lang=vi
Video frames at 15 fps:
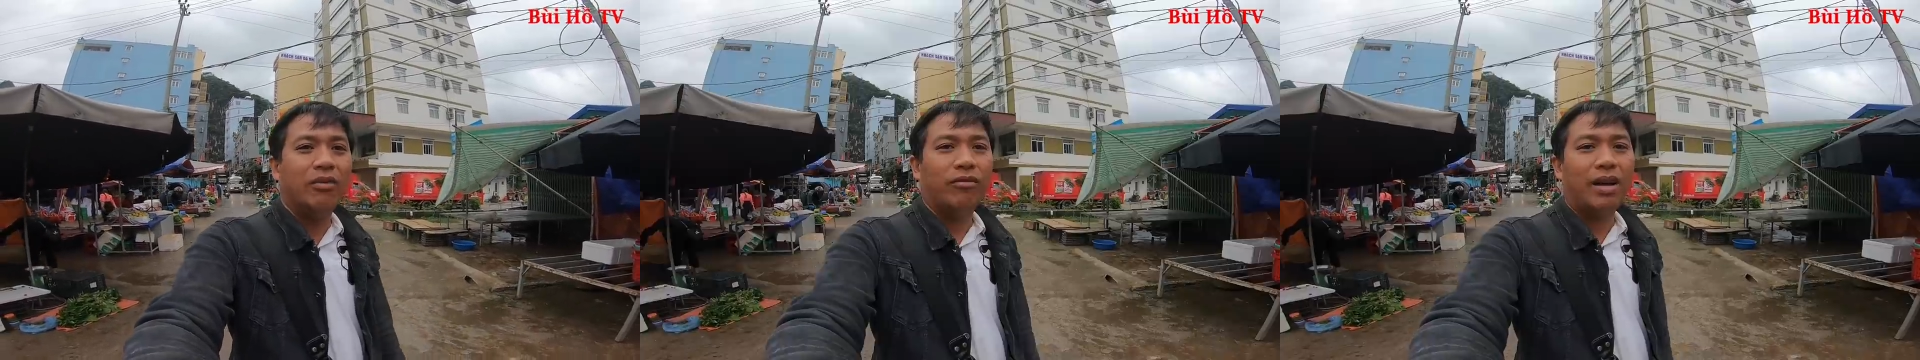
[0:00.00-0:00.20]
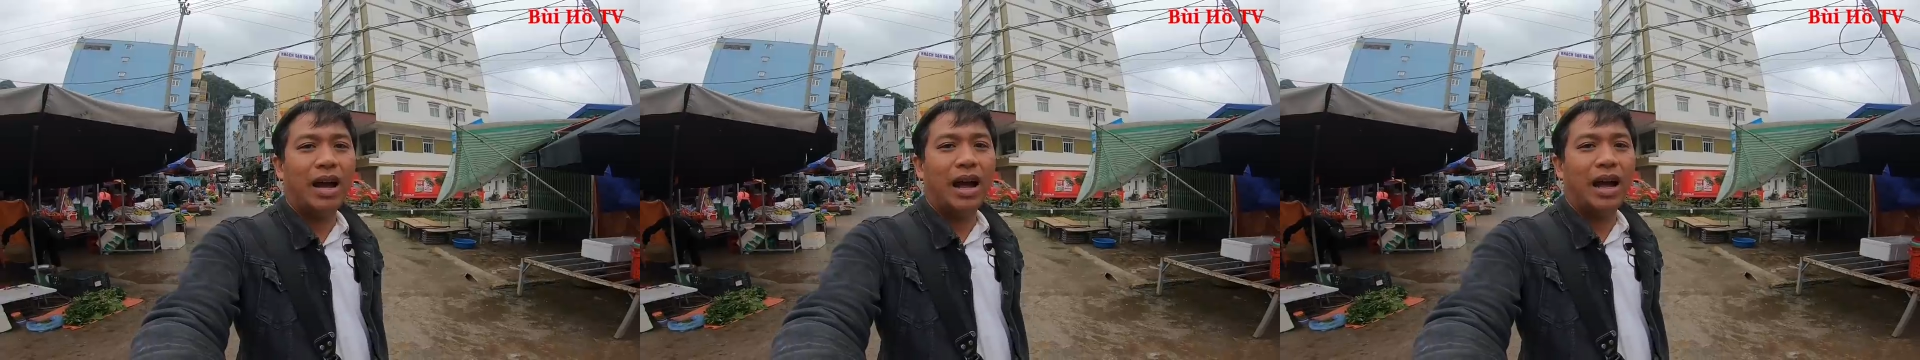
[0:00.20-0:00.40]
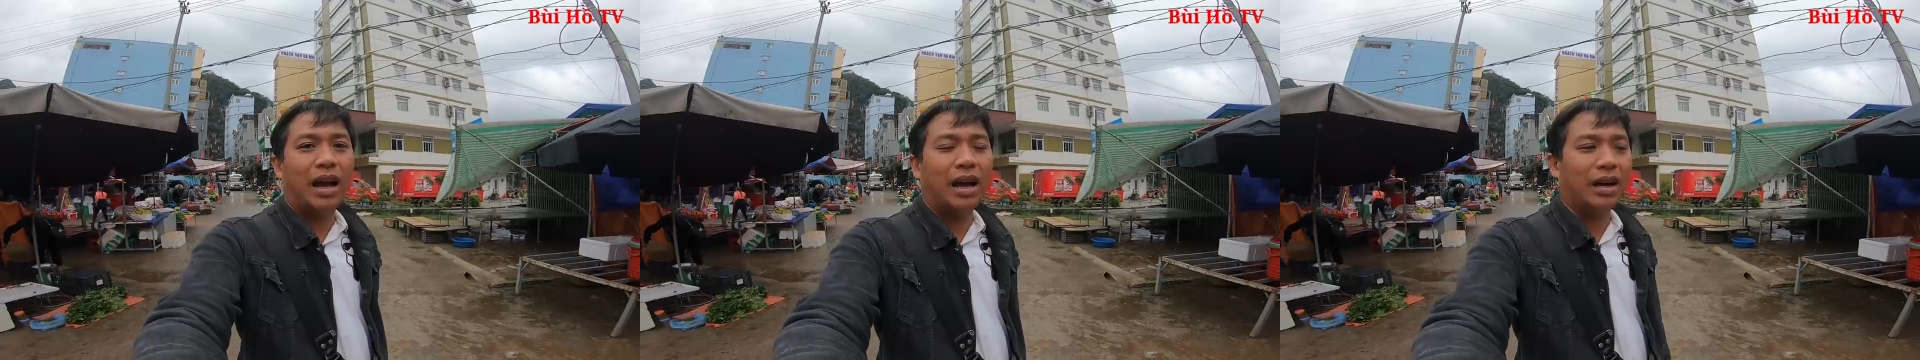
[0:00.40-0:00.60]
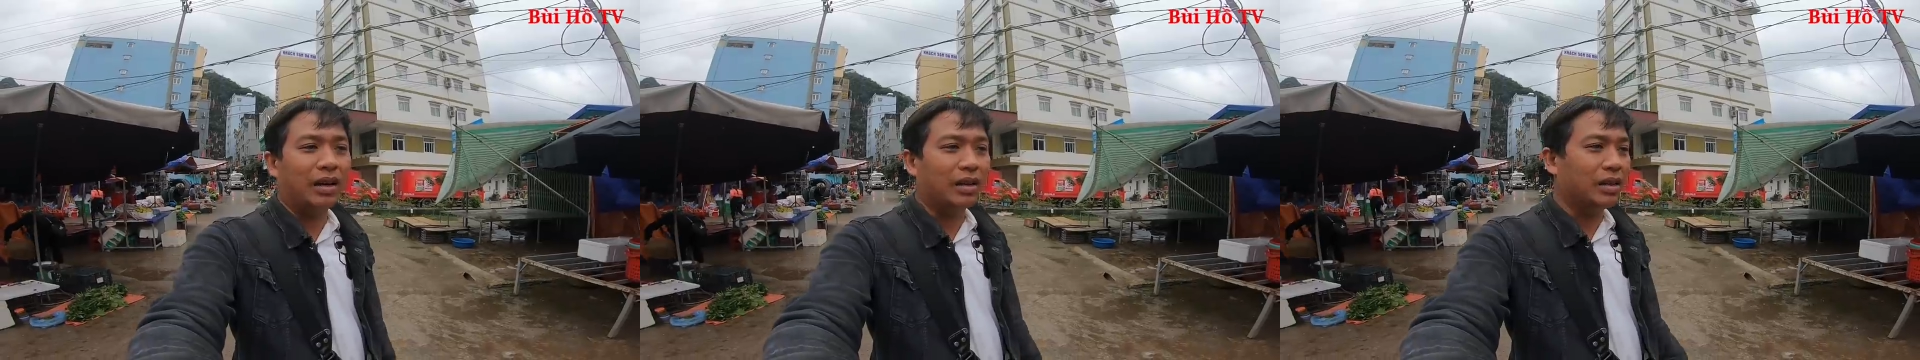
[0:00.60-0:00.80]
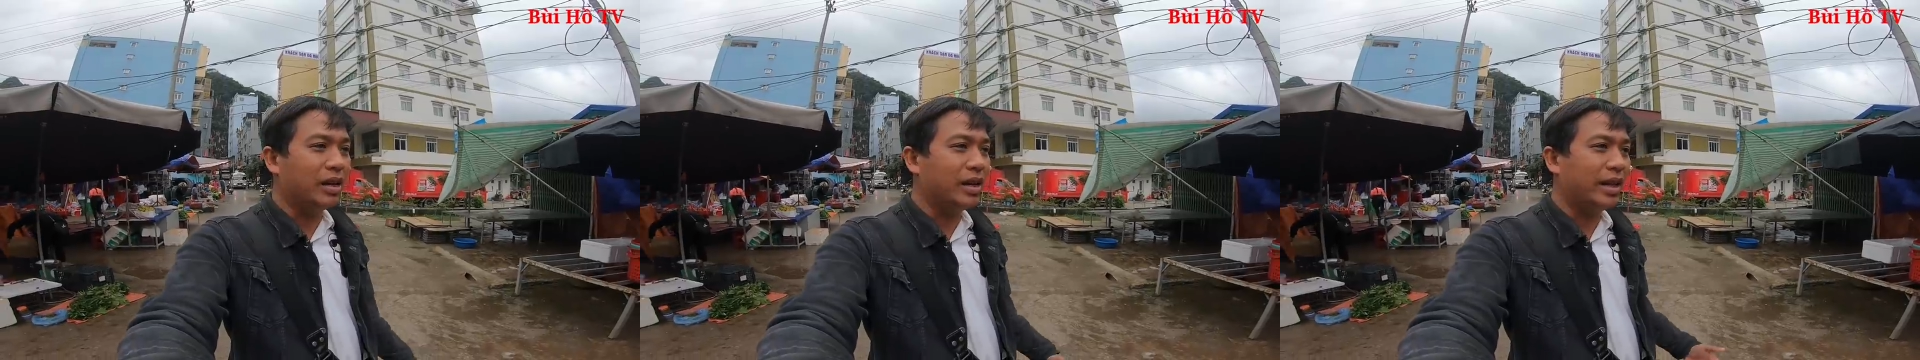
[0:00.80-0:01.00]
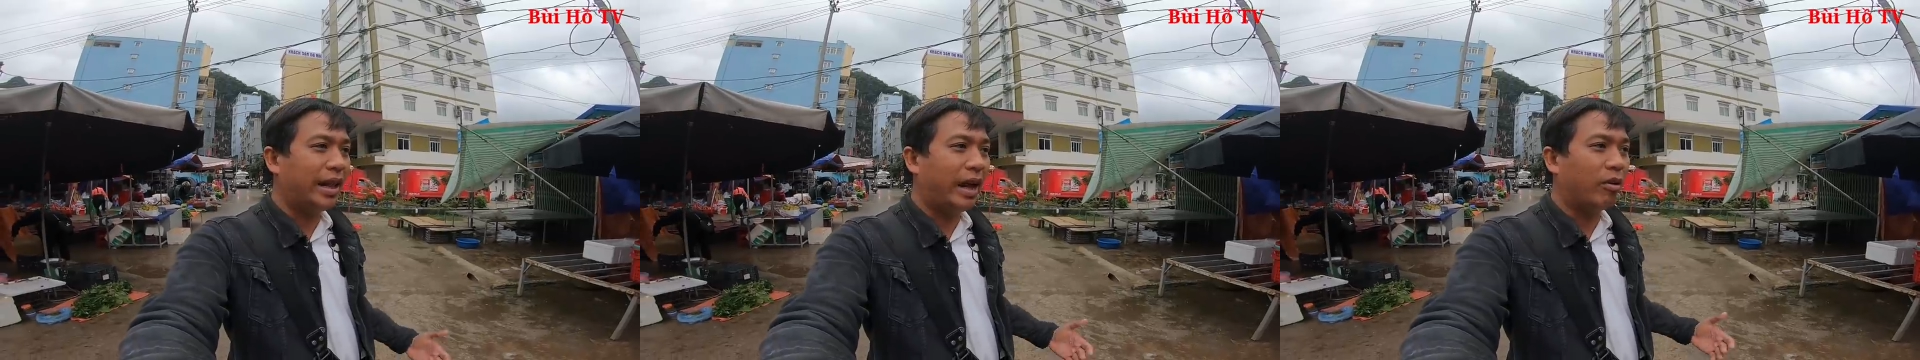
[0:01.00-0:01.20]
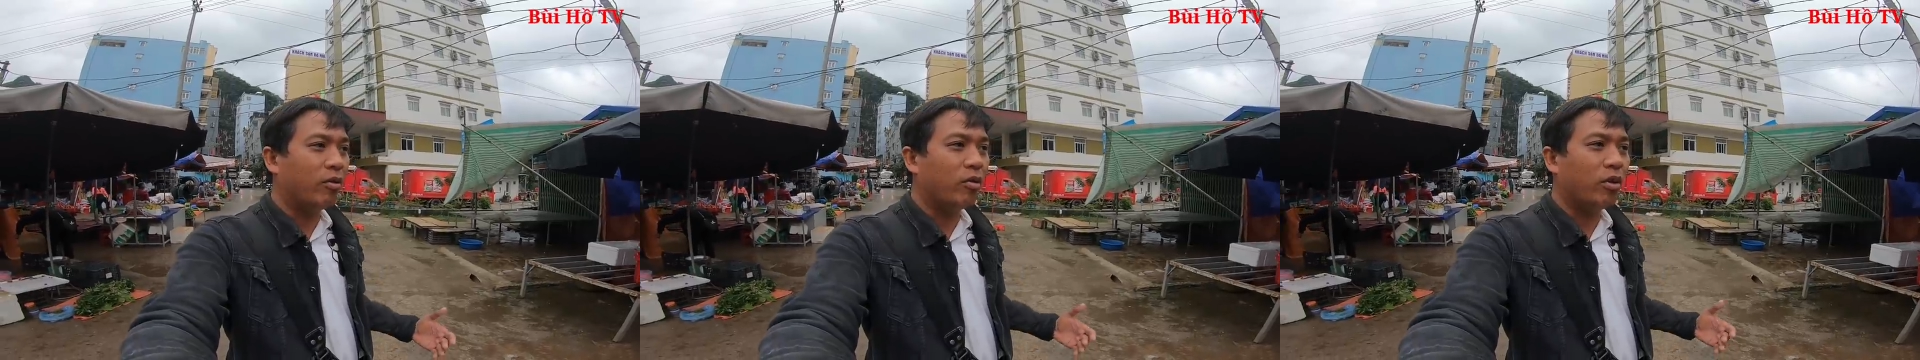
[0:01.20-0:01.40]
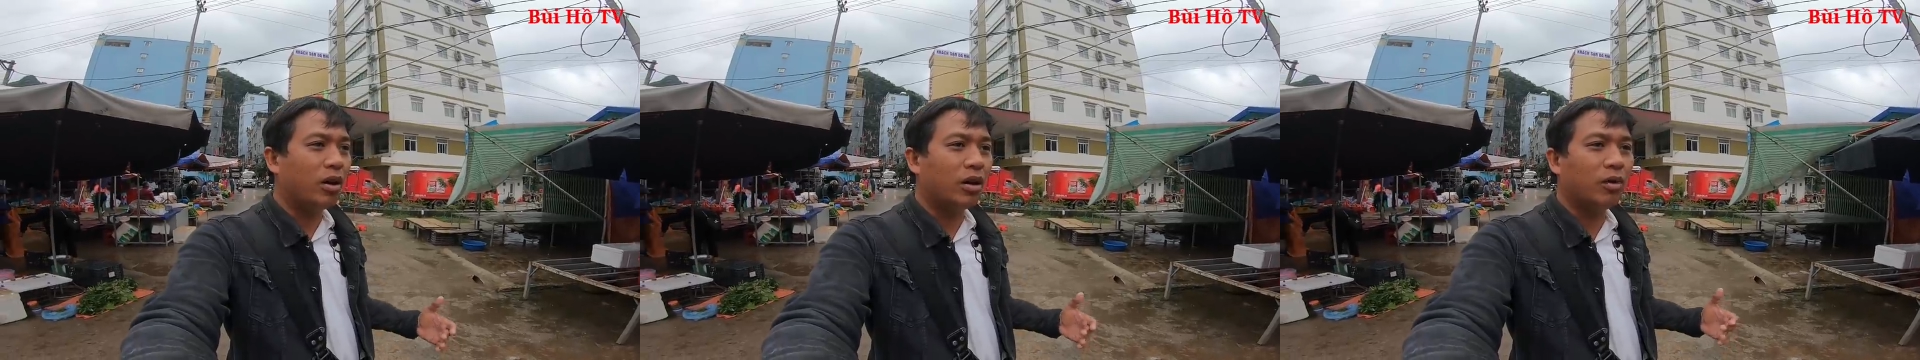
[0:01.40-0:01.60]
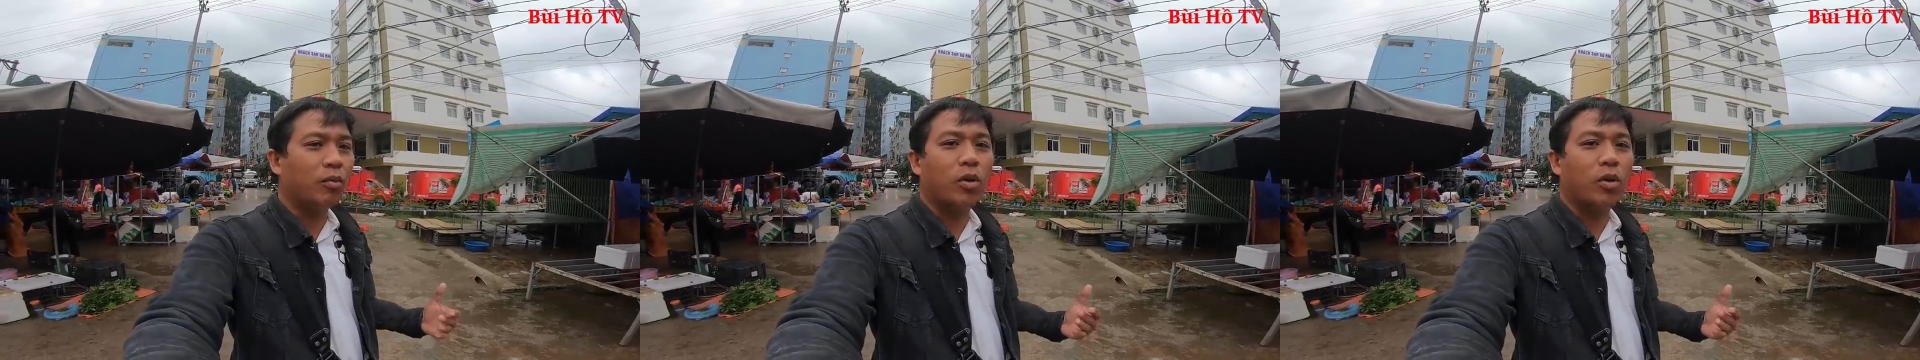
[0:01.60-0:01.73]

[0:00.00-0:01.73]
và người theo ờ,